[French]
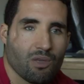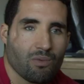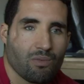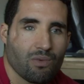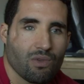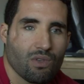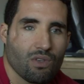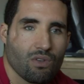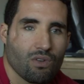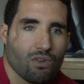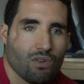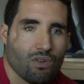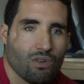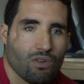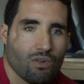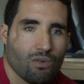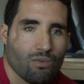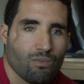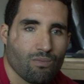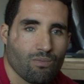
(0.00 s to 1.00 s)
Et puis
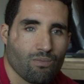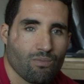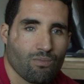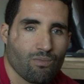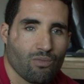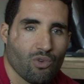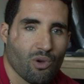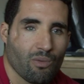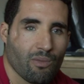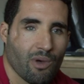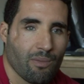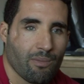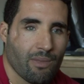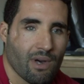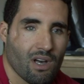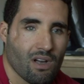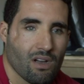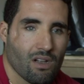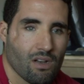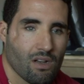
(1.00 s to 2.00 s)
euh, pour ma
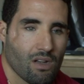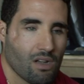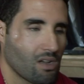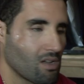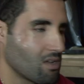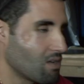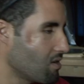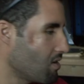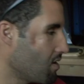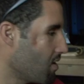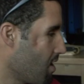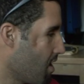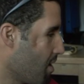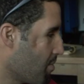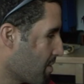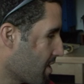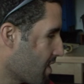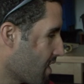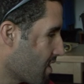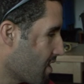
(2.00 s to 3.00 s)
part, la,
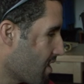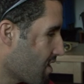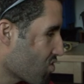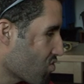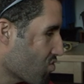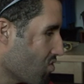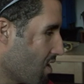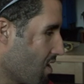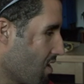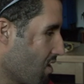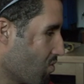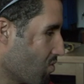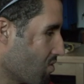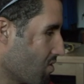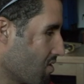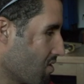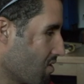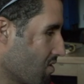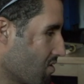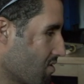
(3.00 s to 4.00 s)
médaille d'argent, elle a
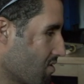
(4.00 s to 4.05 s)
aussi une